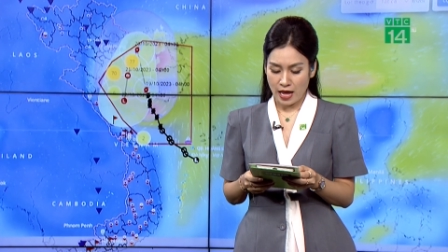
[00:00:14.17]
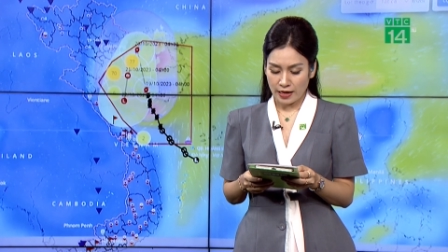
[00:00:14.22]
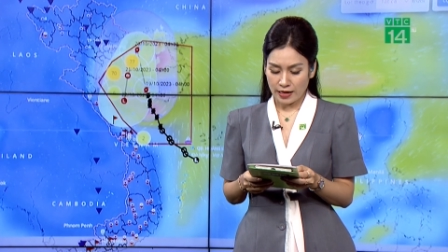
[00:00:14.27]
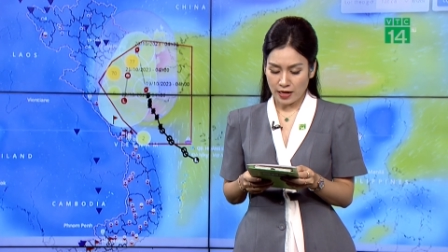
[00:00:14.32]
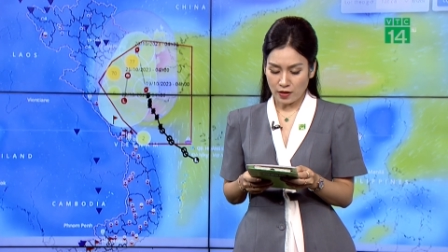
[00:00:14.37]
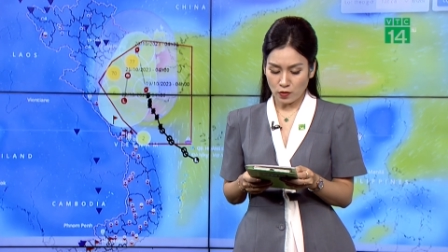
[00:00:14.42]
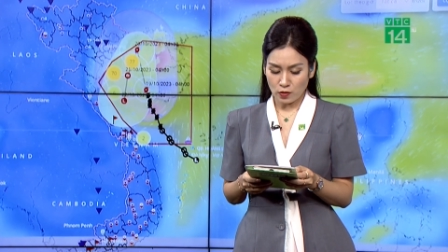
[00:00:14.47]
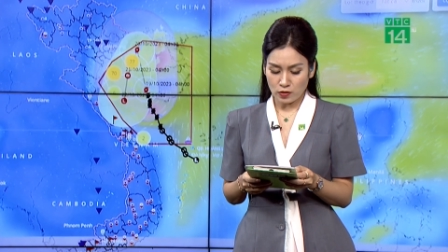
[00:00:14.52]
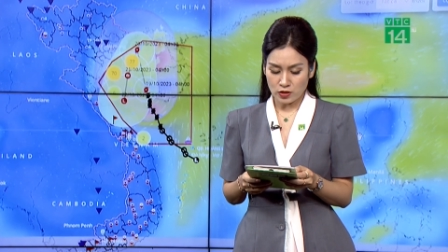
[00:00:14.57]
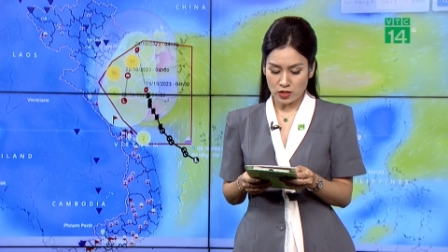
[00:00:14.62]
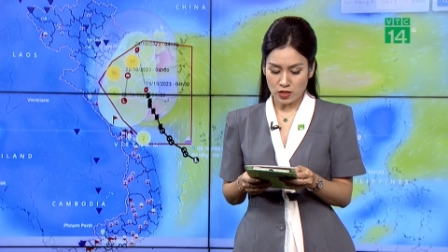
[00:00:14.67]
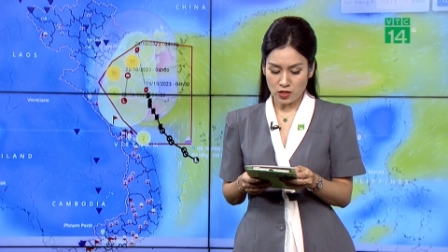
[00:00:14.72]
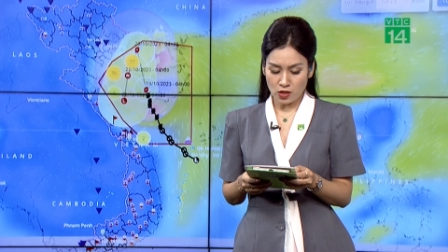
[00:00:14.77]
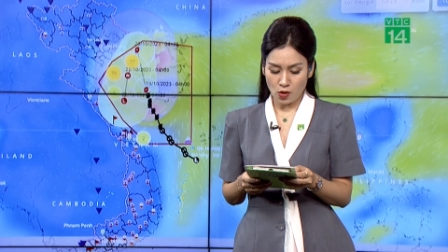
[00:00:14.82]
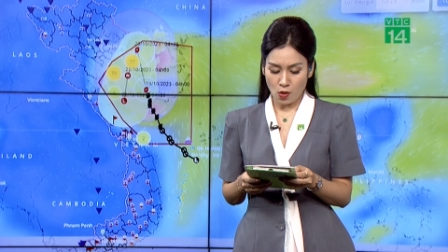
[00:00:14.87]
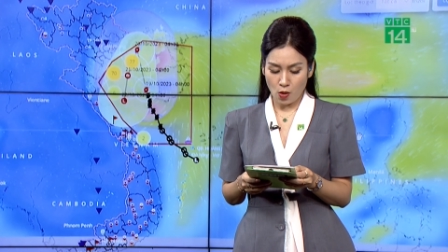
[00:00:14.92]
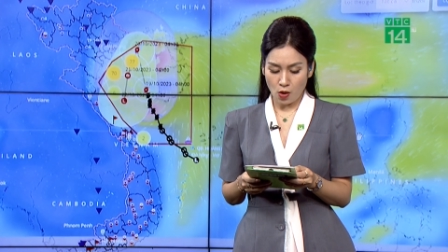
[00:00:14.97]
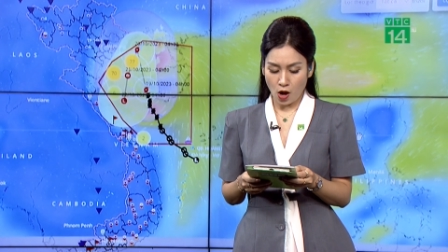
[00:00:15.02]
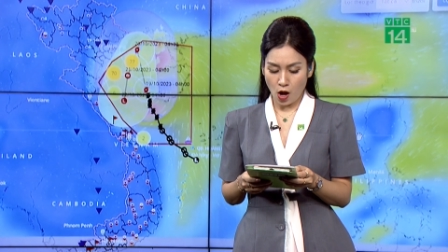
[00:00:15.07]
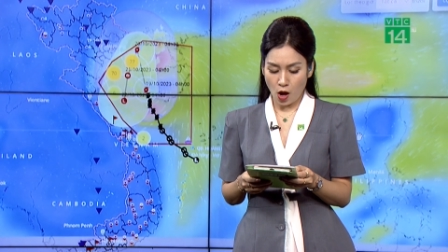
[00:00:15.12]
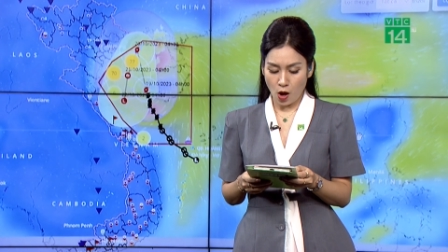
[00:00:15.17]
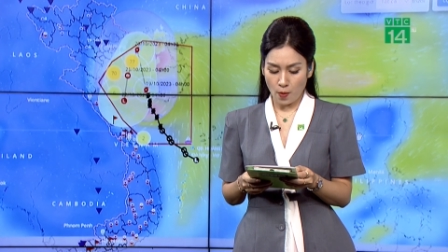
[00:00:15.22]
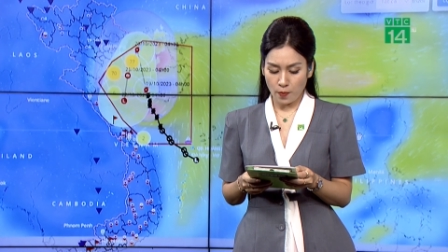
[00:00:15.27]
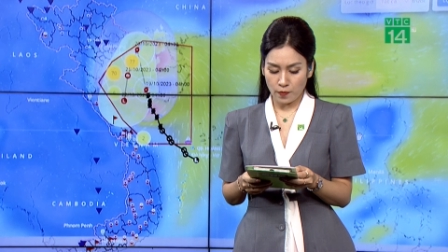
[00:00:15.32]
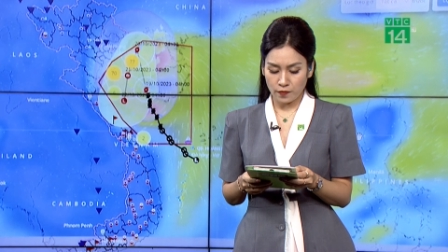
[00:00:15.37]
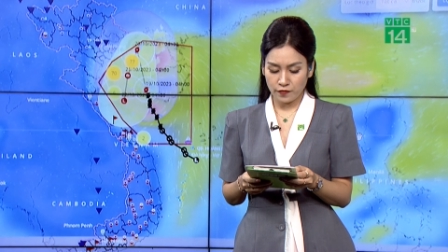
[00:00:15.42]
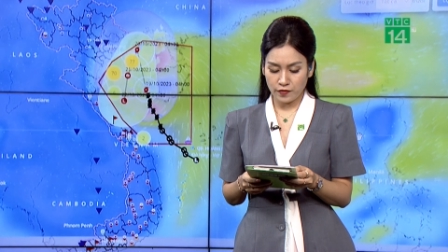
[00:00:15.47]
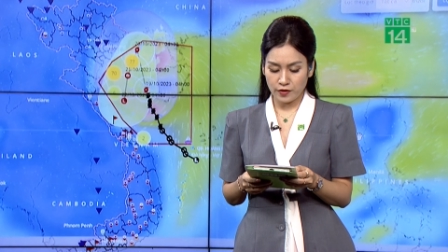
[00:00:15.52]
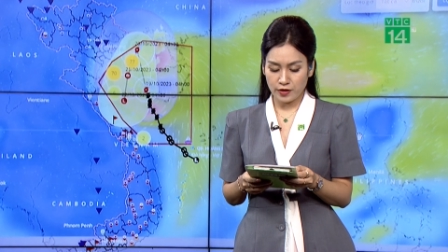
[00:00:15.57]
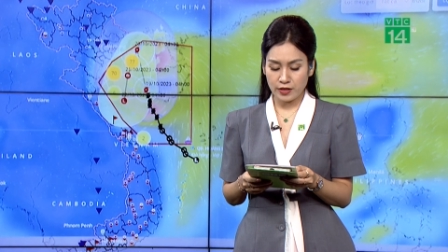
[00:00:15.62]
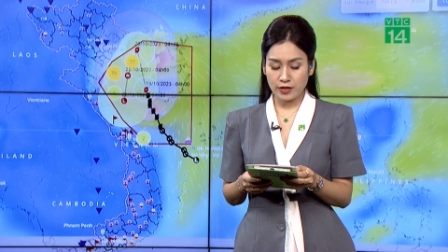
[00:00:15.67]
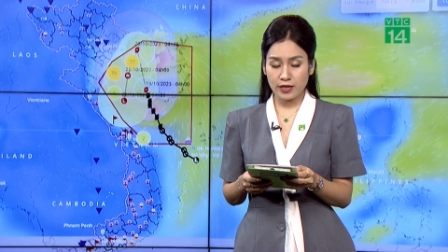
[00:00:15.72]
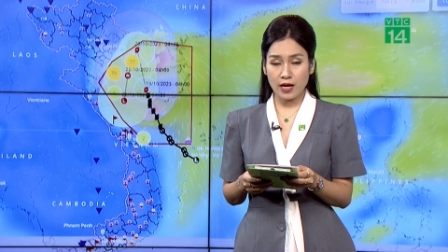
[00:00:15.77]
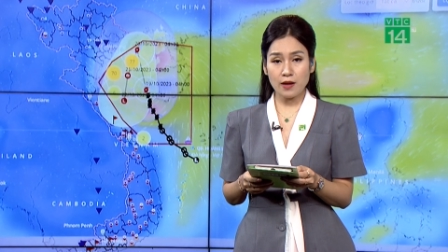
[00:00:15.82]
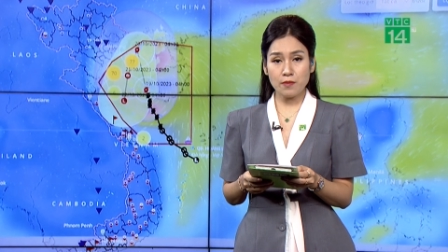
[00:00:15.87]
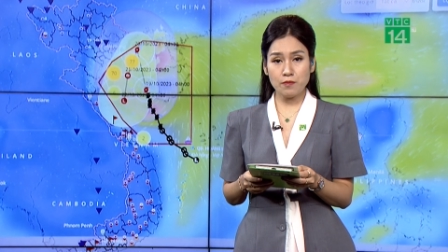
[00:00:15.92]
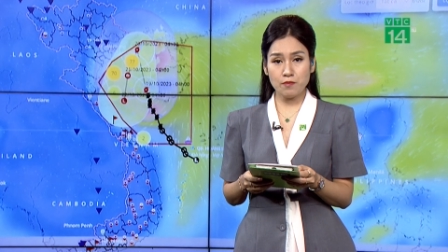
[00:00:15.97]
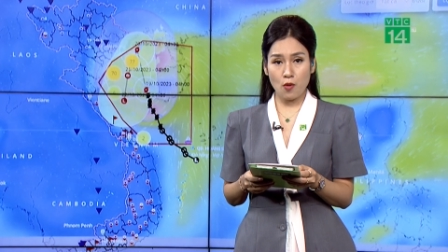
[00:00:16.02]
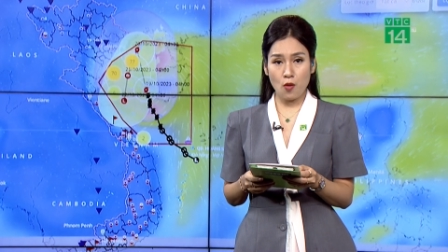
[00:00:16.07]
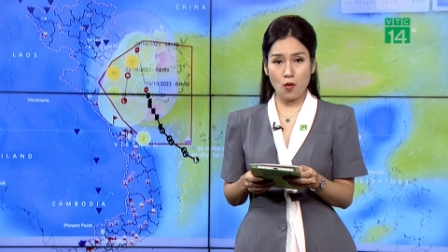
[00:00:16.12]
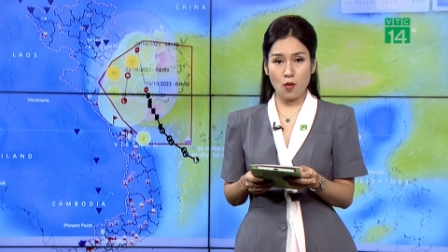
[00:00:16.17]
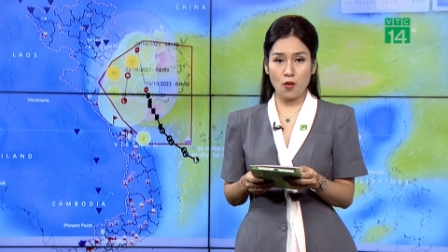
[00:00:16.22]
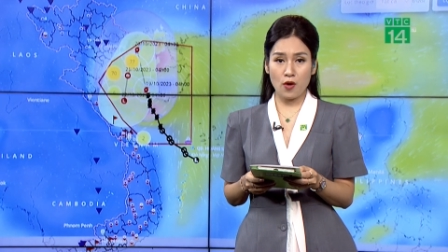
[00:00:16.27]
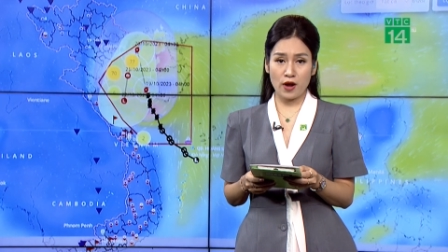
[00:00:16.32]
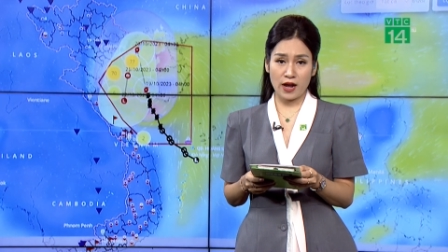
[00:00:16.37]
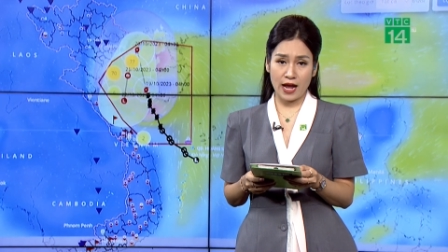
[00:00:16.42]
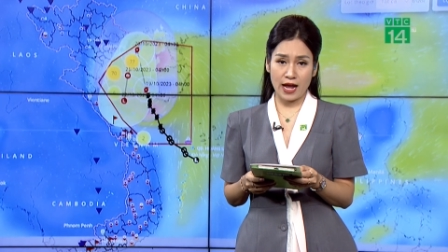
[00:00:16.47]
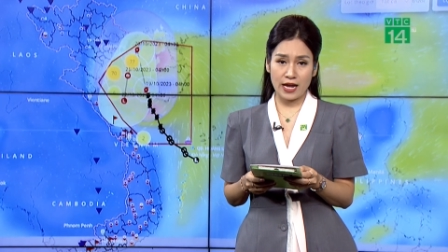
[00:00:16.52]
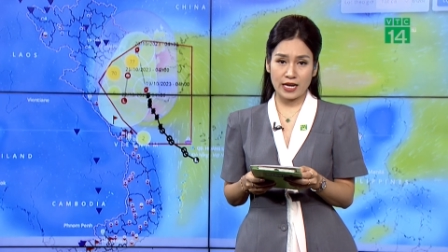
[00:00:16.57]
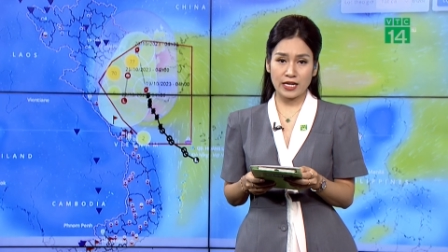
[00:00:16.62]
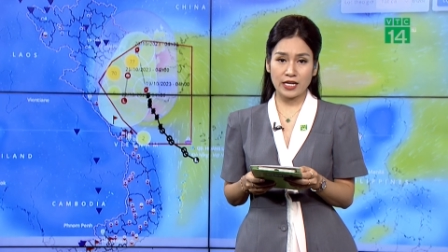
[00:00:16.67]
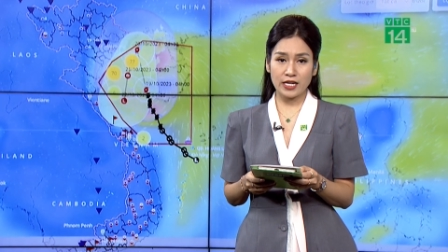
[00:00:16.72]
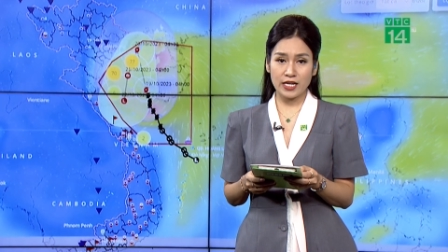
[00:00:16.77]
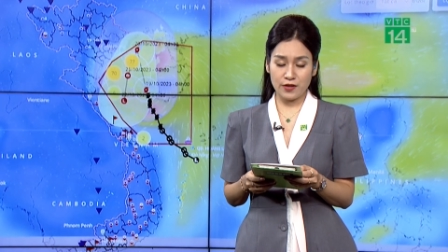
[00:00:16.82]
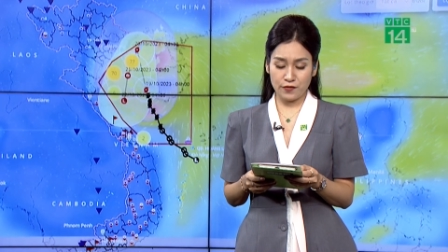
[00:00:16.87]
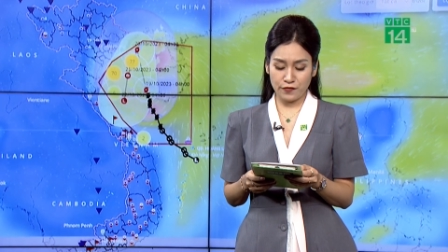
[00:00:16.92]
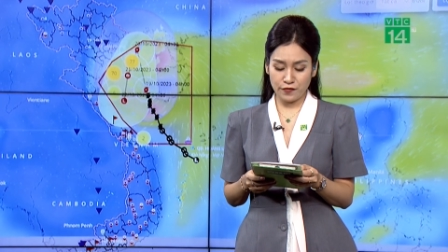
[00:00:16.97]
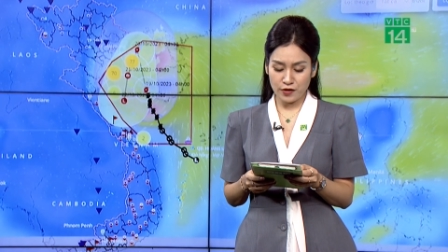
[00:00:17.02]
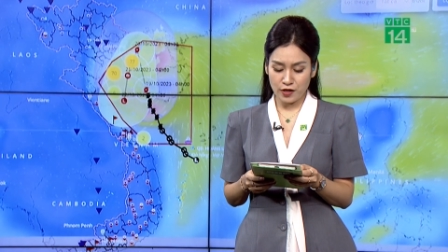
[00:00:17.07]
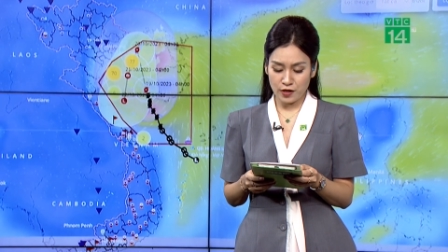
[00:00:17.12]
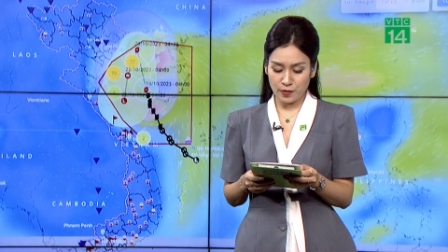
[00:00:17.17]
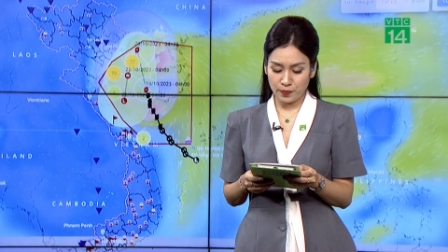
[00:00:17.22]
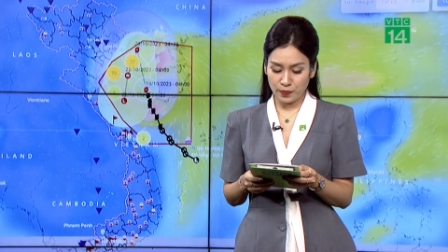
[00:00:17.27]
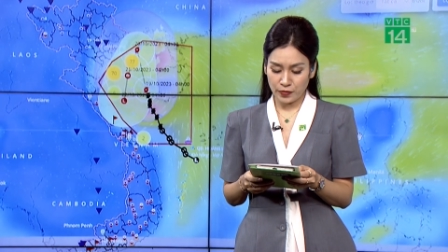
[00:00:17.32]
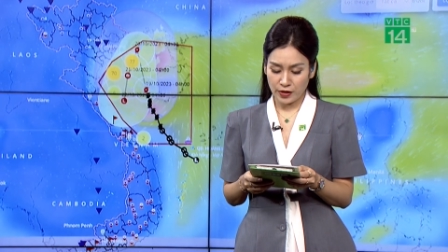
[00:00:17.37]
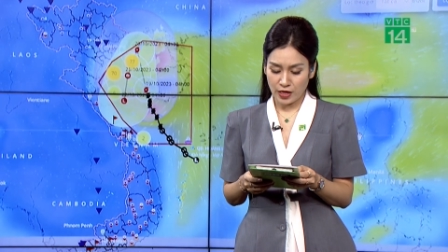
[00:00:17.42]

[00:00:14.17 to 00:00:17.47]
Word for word: đã tổ chức cuộc họp với các bộ, ngành, địa phương.